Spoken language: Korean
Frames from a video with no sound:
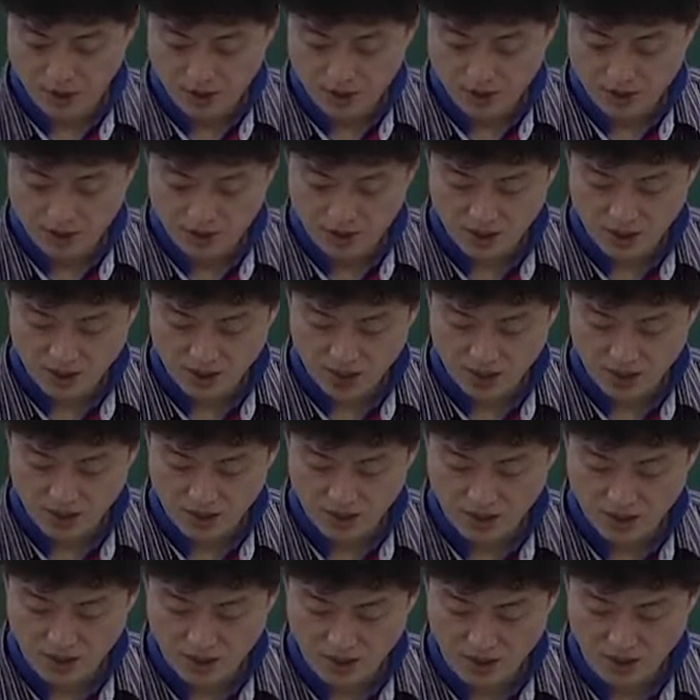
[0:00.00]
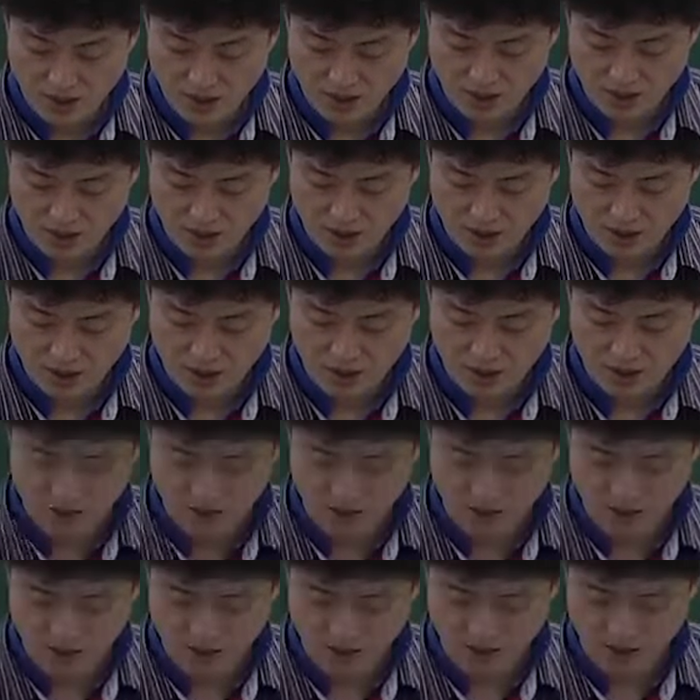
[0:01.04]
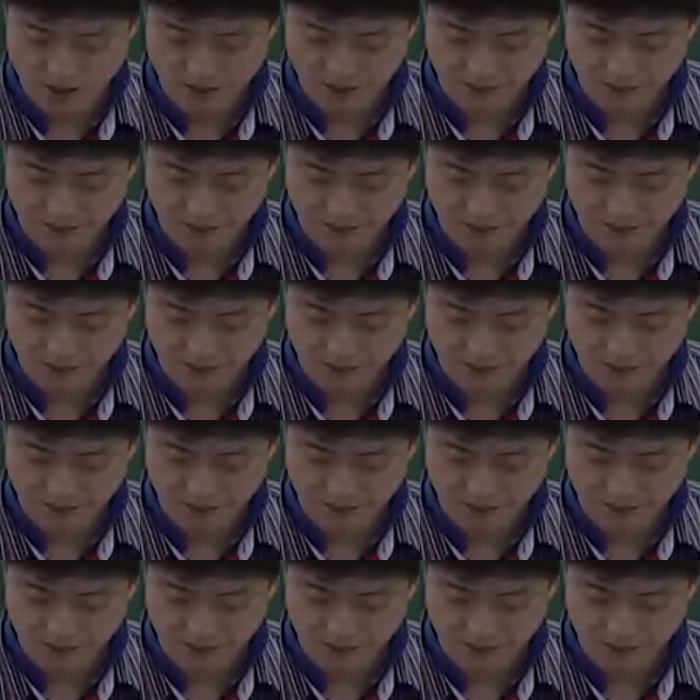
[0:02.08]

시간이 늦을 때. 시간.